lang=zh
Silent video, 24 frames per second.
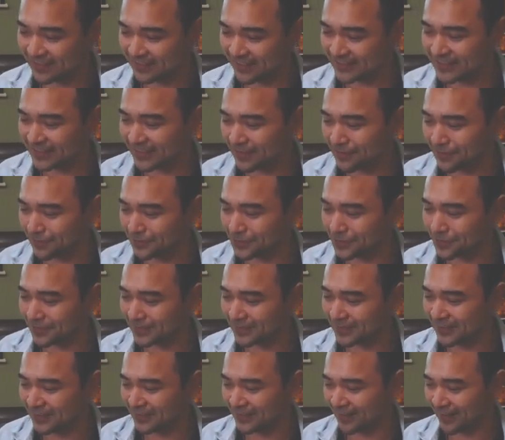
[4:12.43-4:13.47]
那这个共
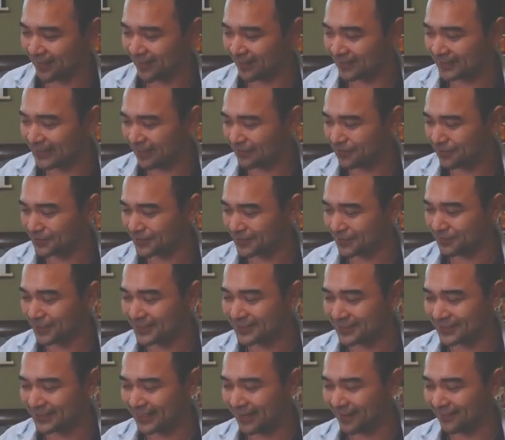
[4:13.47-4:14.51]
学，呃，要用什么
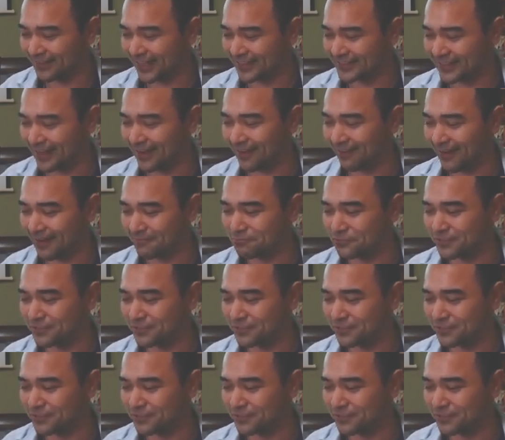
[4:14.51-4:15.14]
资料来讲话？